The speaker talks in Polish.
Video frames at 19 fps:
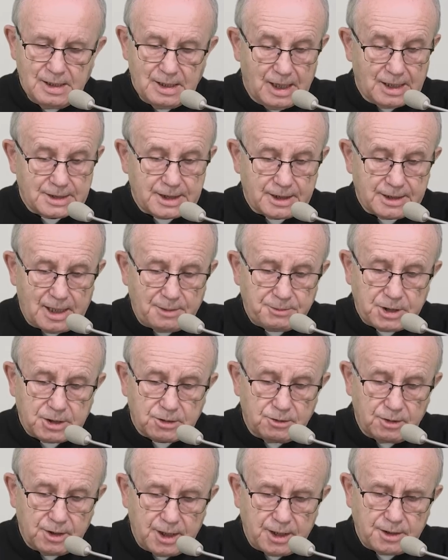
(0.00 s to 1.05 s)
A za nami
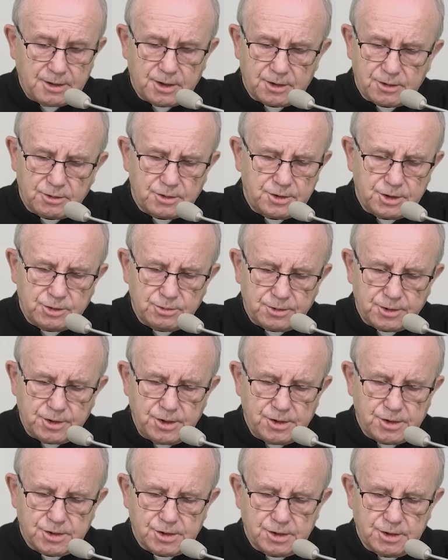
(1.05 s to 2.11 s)
kolejny rok
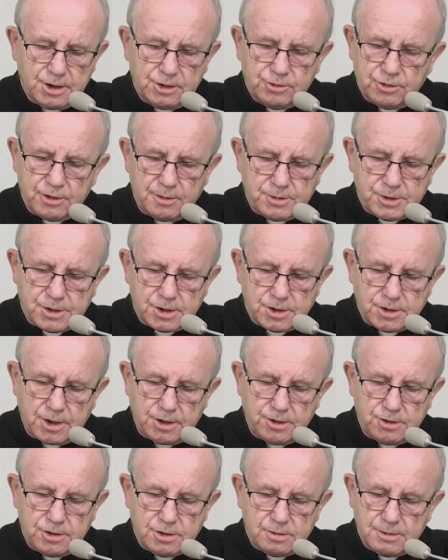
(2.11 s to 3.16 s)
liturgiczny, który
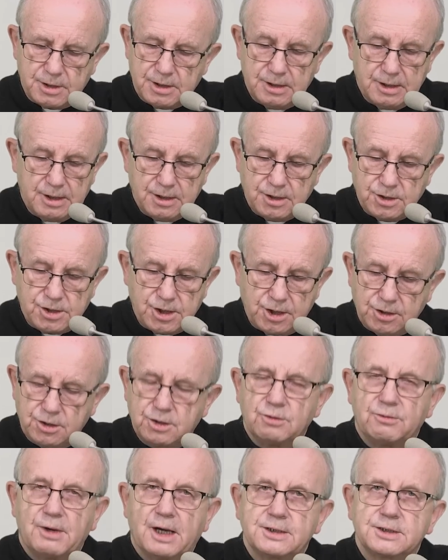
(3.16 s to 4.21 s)
przeżyliśmy
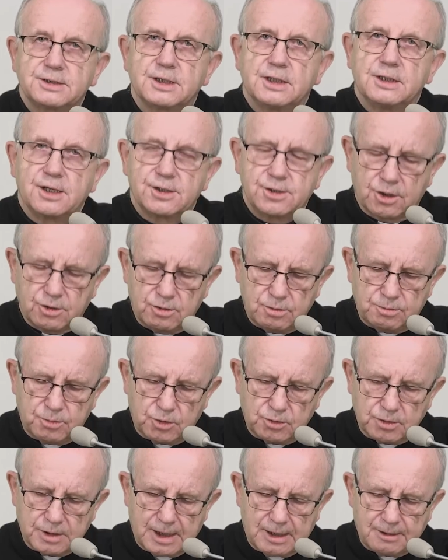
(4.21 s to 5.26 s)
dzięki łasce naszego
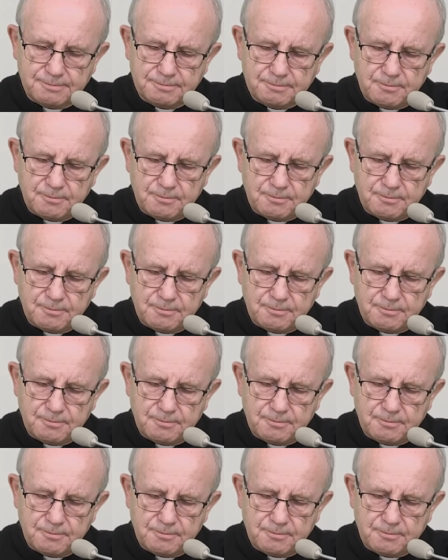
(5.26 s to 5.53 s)
Boga.